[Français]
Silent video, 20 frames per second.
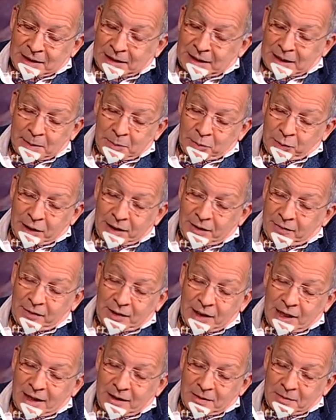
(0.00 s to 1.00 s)
qui, à mon
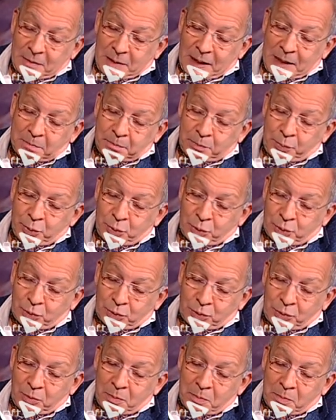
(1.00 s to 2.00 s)
avis, a, plus
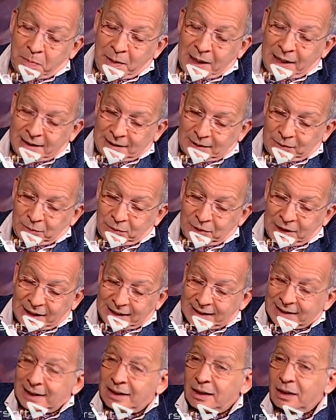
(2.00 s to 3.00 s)
qu'une place, une
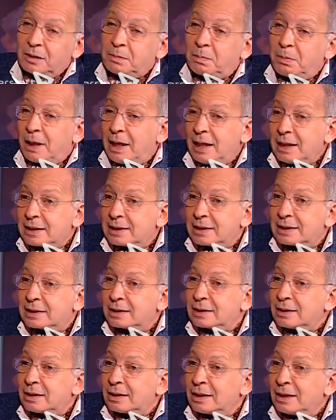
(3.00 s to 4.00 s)
excellente
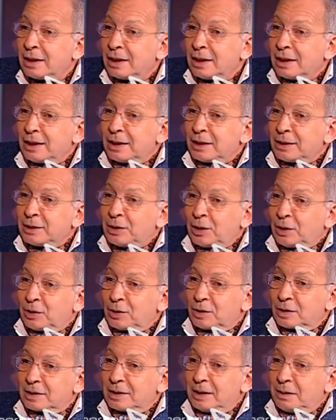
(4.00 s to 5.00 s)
place euh,
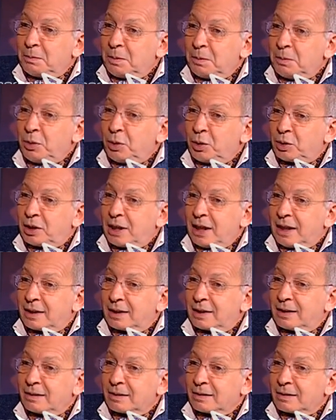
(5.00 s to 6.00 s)
dans des
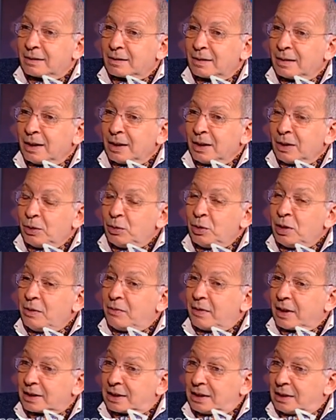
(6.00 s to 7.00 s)
bibliothèques euh,
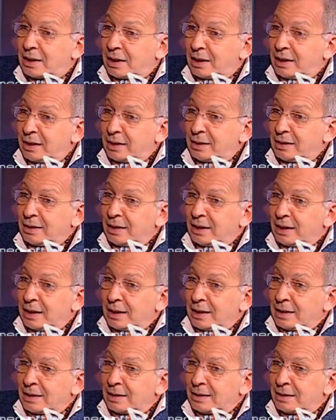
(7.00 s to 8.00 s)
universitaires
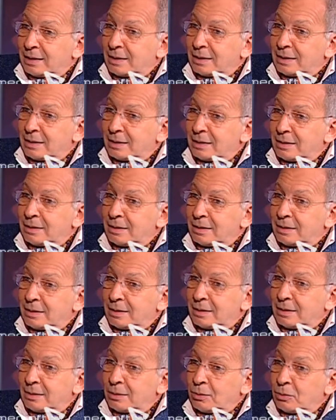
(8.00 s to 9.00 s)

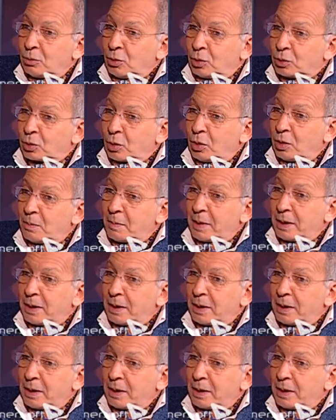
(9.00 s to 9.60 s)
ou entre les